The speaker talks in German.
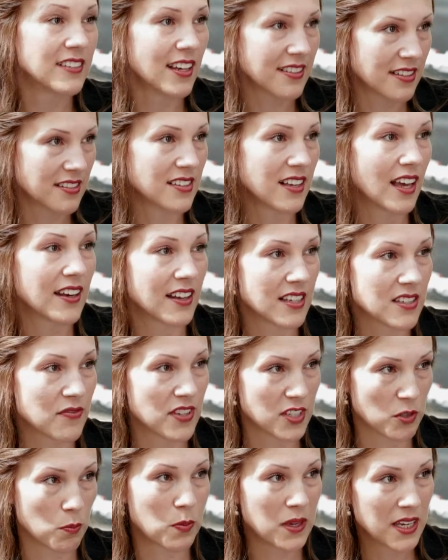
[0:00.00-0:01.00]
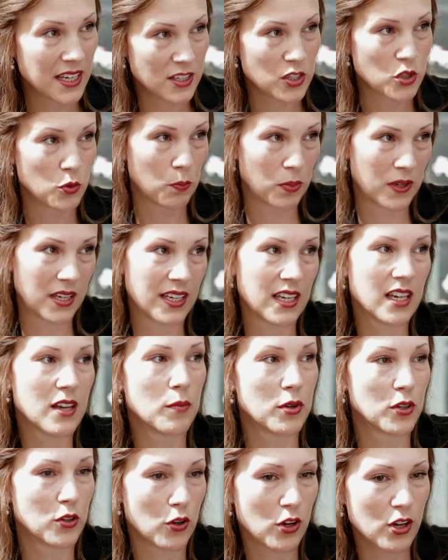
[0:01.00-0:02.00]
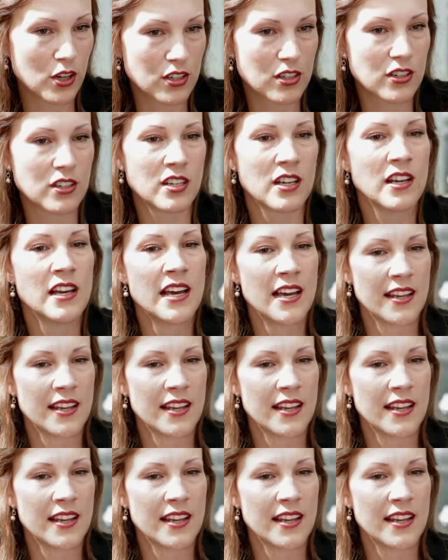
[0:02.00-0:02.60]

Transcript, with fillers: Das ist ja das, was Peer-to-Peer -Peer bedeutet,